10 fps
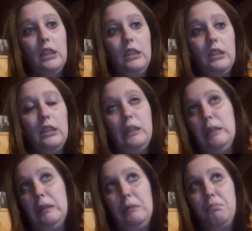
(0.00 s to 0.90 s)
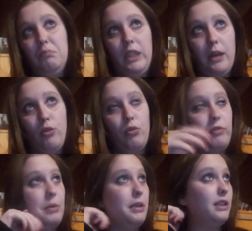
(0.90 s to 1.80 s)
eh, che
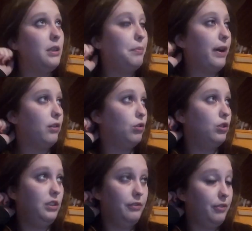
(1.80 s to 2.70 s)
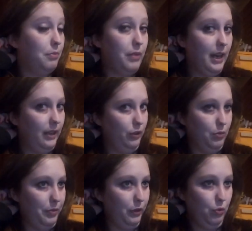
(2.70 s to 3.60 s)
ovviamente parlo di
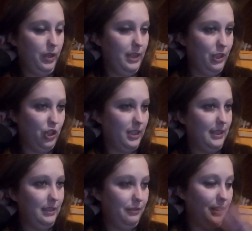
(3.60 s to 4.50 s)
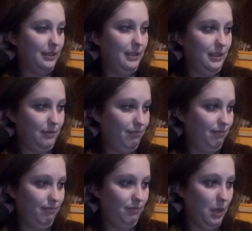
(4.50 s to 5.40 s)
febbraio, per cui è già stata fatta
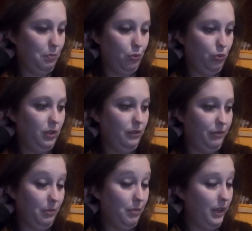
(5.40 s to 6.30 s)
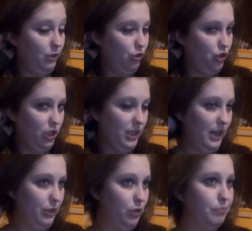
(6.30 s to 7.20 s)
da più di
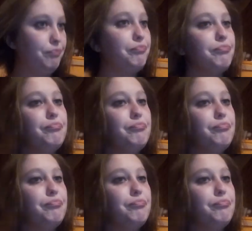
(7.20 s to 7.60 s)
febbraio-gennaio.